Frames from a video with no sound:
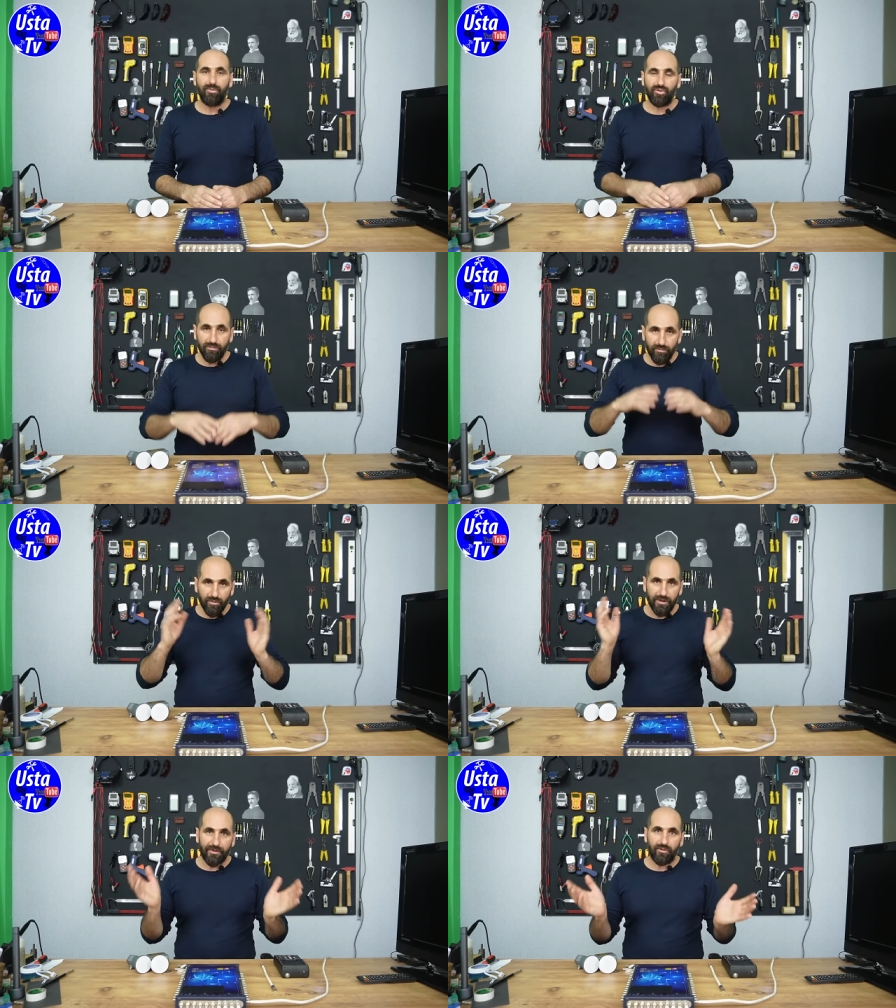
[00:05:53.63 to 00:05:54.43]
Bütün
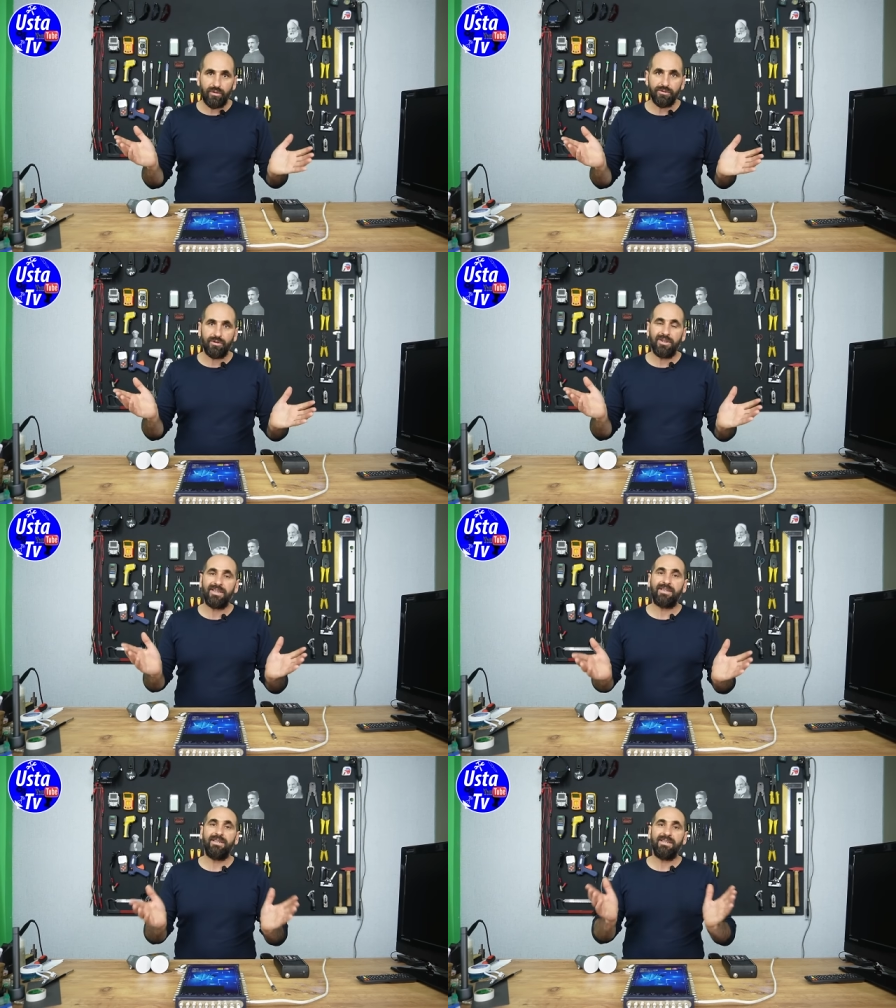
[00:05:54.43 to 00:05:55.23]
bunları kontrol
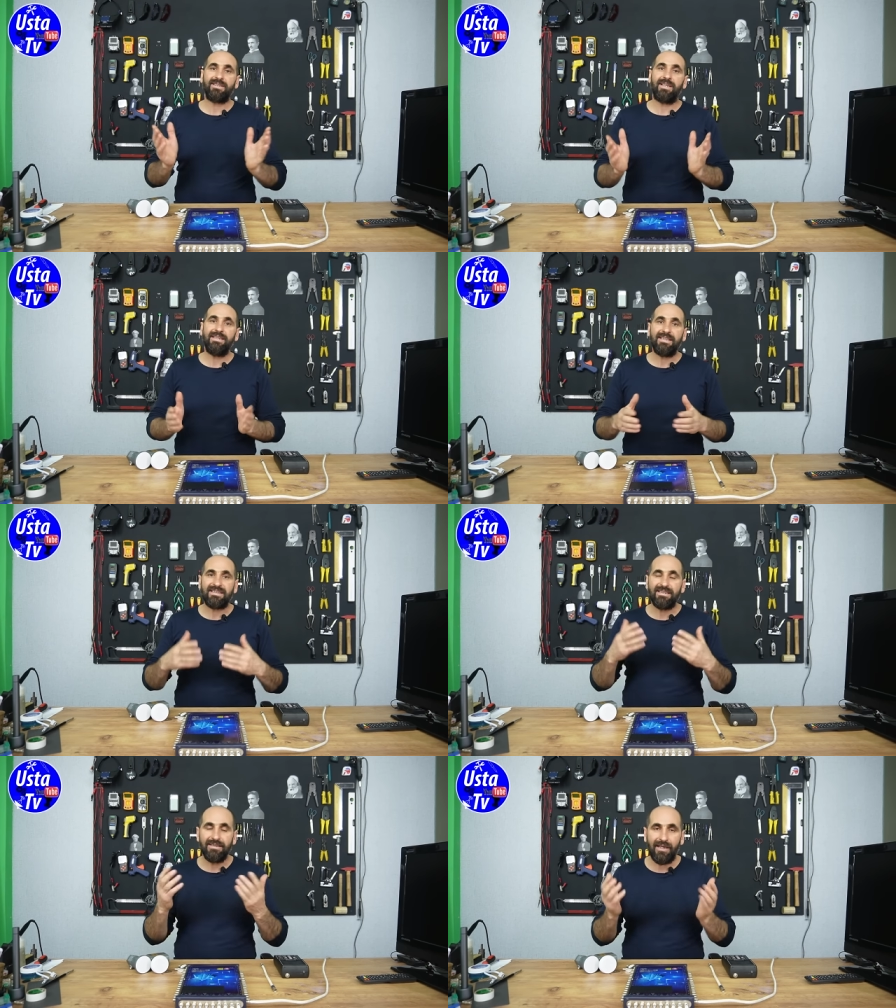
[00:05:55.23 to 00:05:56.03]
ettiğiniz halde
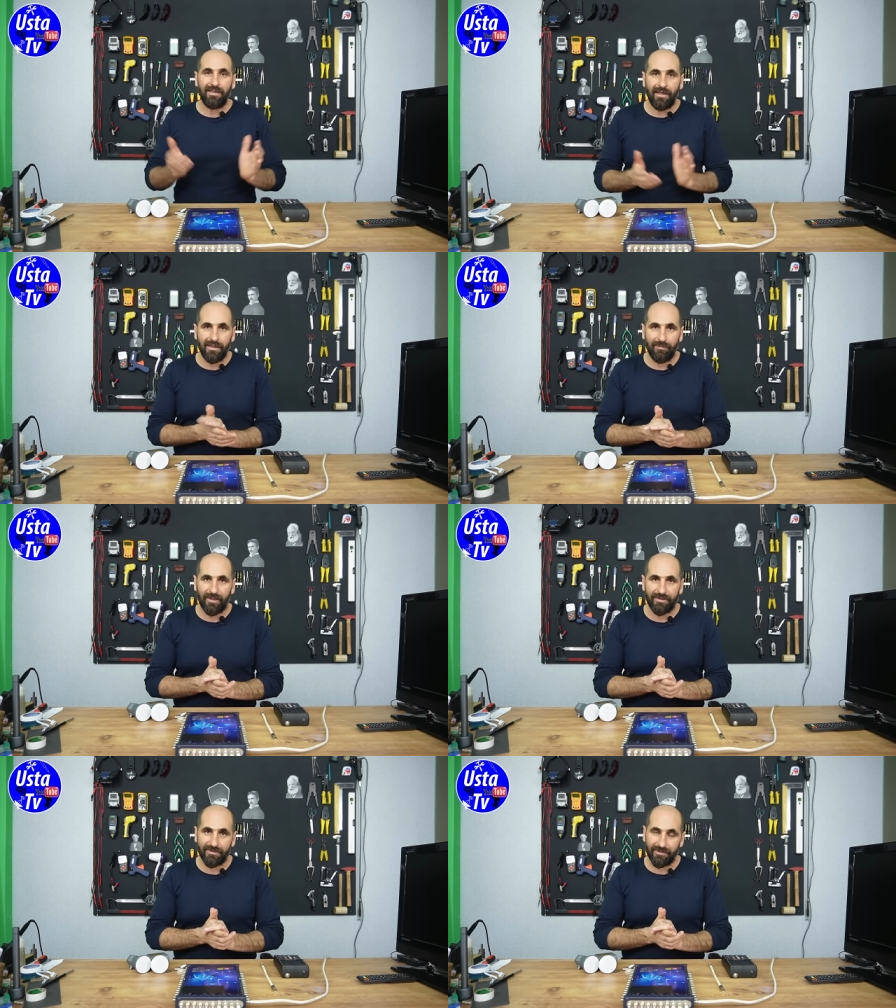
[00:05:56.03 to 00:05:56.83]
sinyal
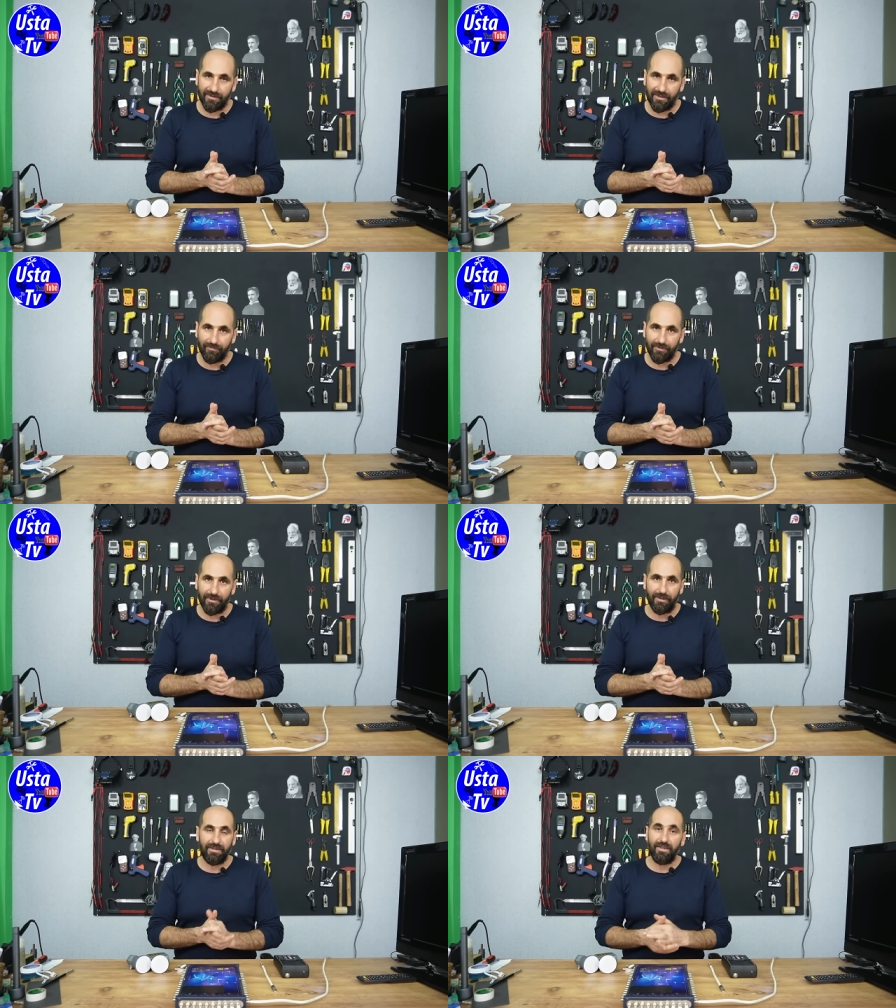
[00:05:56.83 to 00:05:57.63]
alamadınız diyelim
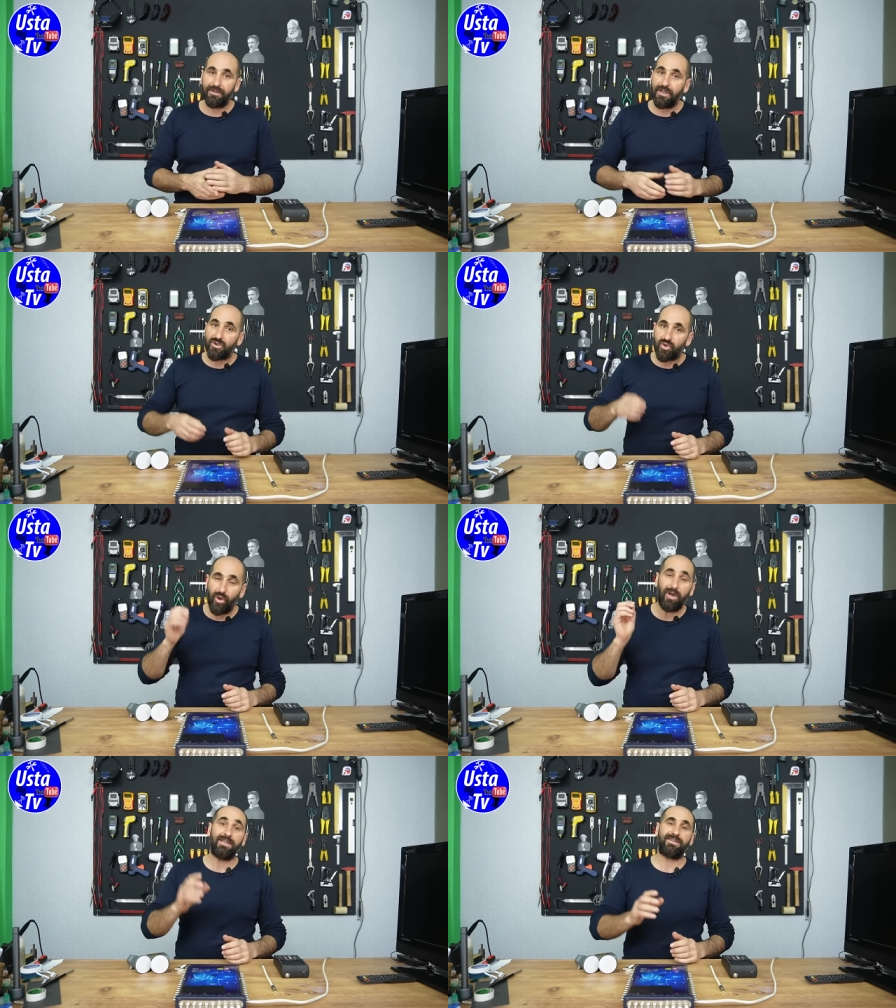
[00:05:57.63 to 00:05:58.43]
ki. Ya da
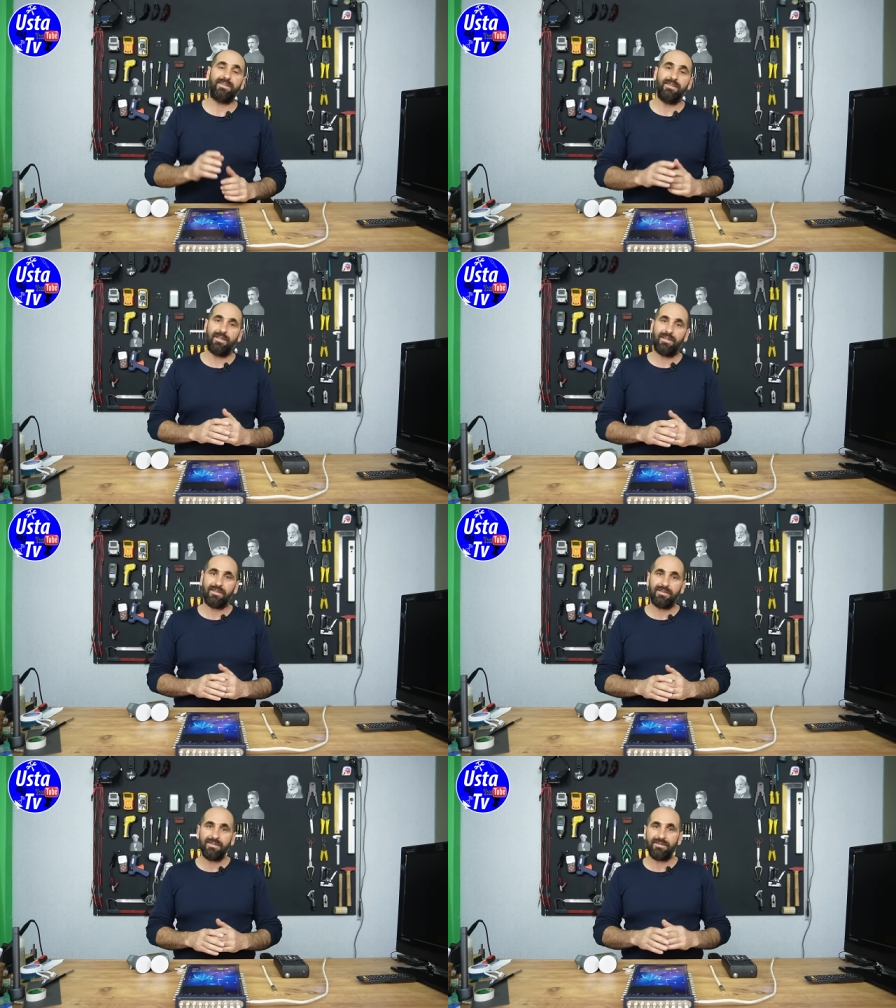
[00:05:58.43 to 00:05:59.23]
çok az sinyal
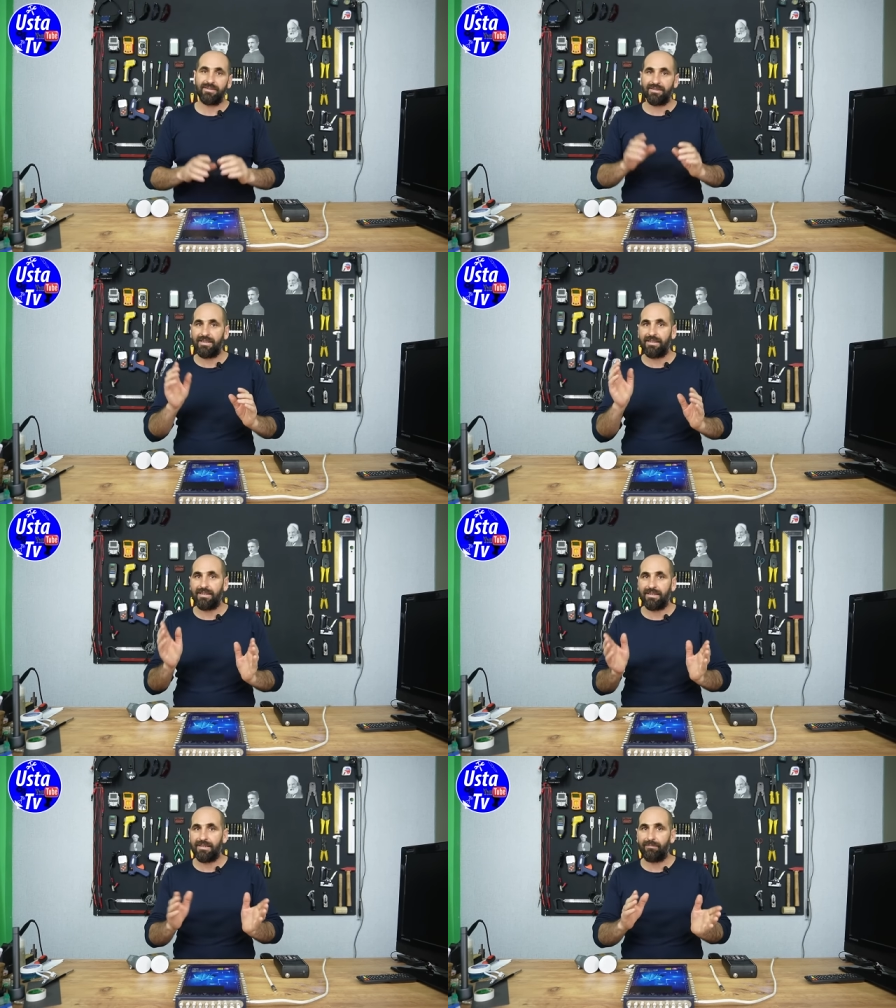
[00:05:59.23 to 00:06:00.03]
aldınız.
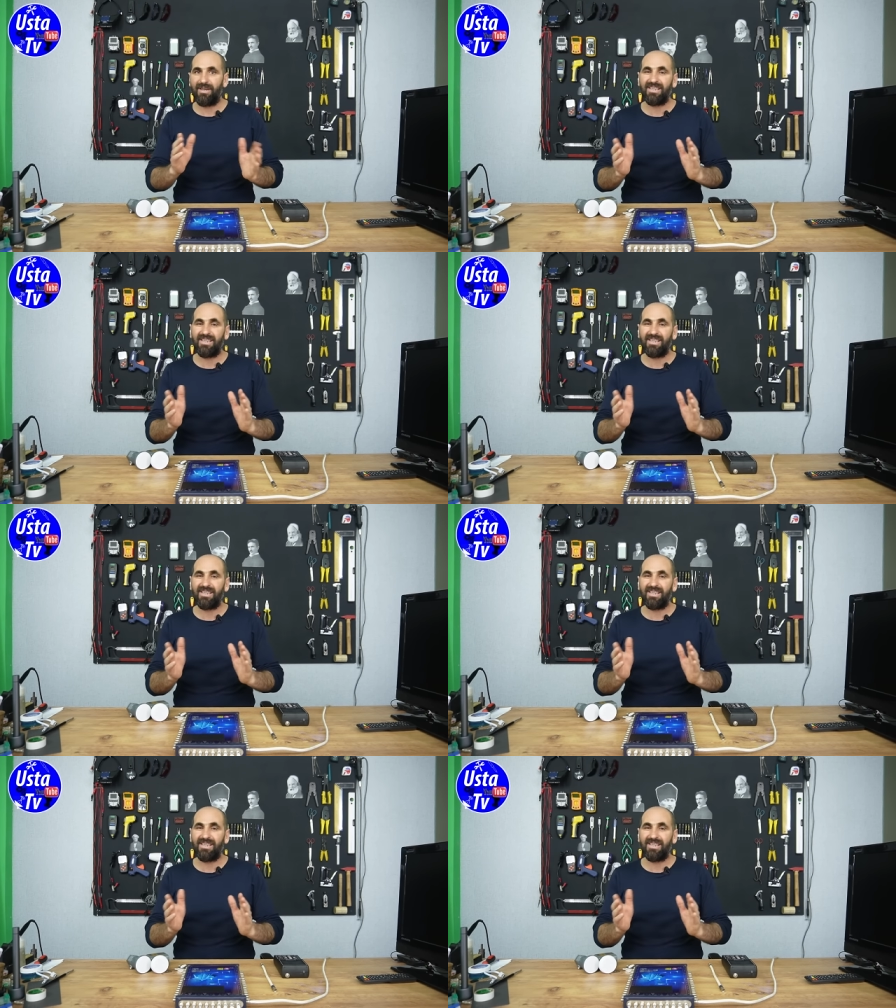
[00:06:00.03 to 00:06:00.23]
İşte e,